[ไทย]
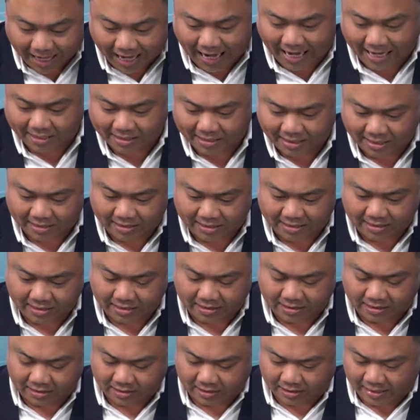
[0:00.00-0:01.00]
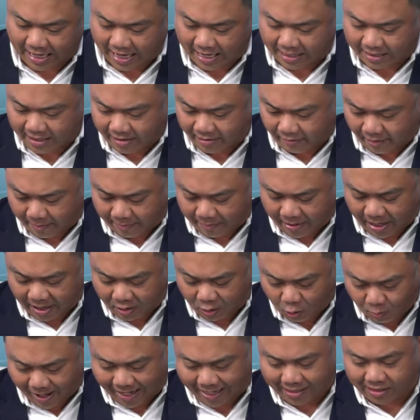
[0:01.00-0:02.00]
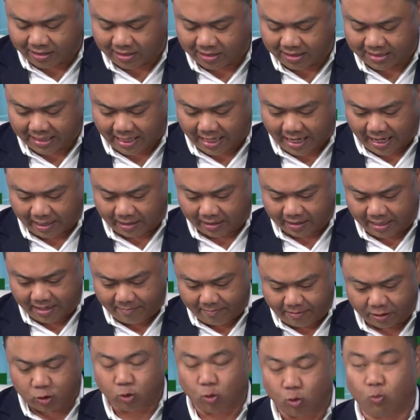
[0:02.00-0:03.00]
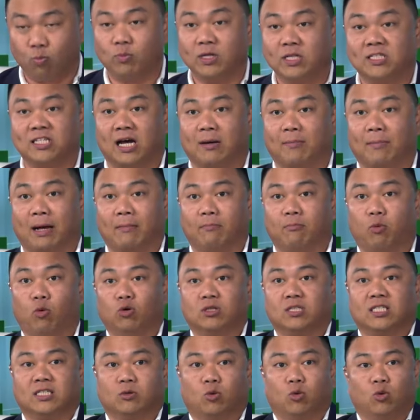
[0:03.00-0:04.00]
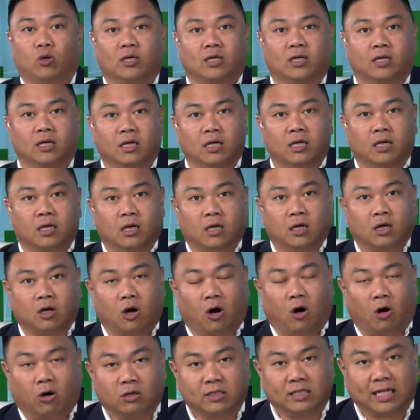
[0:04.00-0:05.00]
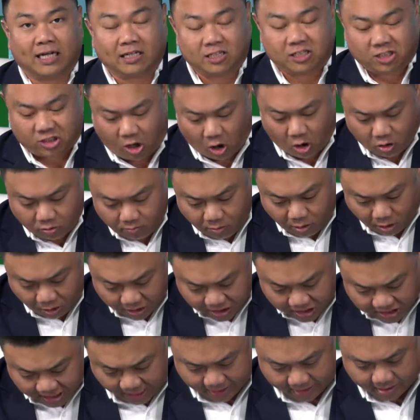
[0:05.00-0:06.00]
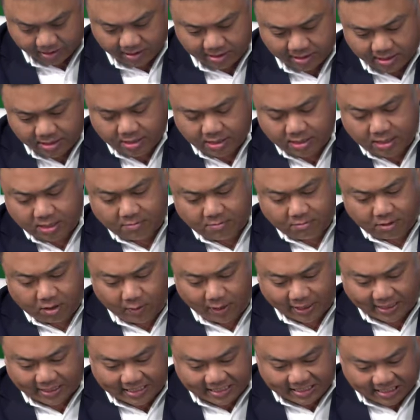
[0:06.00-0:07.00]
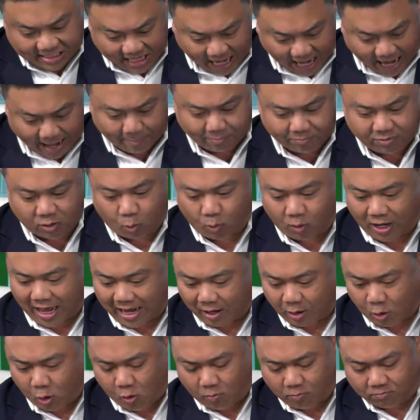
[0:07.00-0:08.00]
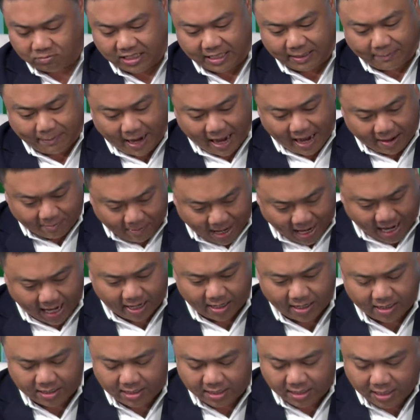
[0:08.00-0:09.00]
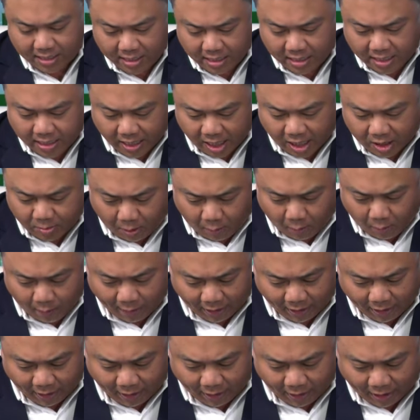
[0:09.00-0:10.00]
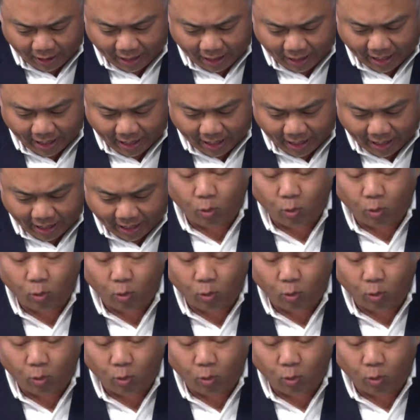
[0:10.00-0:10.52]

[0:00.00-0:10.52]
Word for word: ญนั่นคือการได้รับอนุมัติจากที่ประชุมวิสามันผู้ถือหุ้นของทั้ง 2 บริษัท เมื่อวันที่ 3 ตุลาคมที่ผ่านมาก็ต้องบอกว่าราคาหุ้นขอ